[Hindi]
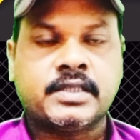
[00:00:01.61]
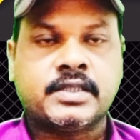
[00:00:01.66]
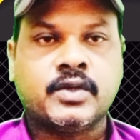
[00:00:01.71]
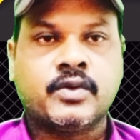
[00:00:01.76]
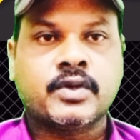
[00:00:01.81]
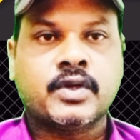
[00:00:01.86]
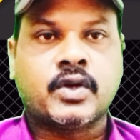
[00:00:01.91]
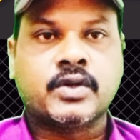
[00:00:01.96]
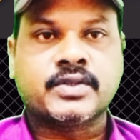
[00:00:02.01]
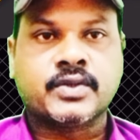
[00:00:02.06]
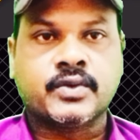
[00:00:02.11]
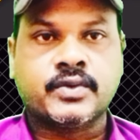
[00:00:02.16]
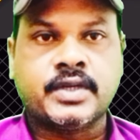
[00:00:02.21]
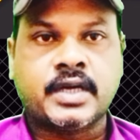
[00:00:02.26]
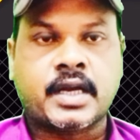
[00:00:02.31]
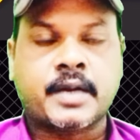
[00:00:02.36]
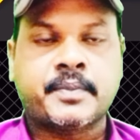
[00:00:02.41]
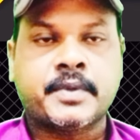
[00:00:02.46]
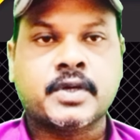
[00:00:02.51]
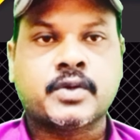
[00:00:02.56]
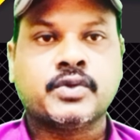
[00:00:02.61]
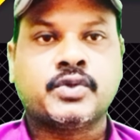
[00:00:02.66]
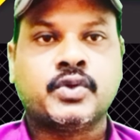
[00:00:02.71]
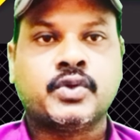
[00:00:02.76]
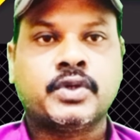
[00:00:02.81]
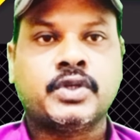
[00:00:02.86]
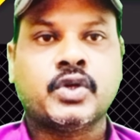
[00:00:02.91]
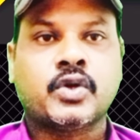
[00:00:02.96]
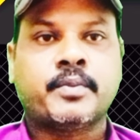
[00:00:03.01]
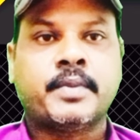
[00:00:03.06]
से होंगे और सऊदी अरब की कुछ
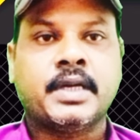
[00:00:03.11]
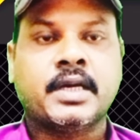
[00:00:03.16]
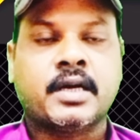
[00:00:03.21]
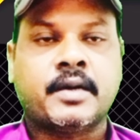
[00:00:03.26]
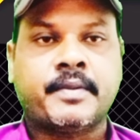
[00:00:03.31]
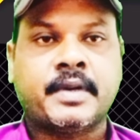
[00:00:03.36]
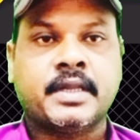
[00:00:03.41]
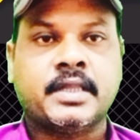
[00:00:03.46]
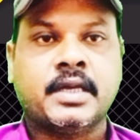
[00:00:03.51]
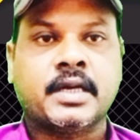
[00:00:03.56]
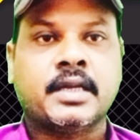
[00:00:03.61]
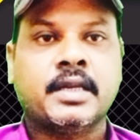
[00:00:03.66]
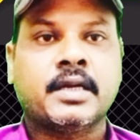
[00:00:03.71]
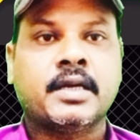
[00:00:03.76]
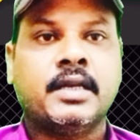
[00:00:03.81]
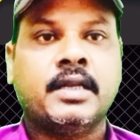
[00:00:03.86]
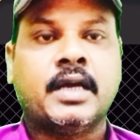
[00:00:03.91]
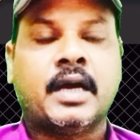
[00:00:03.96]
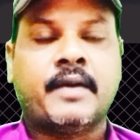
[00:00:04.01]
छोटी और बड़ी खबरें देखने के लिए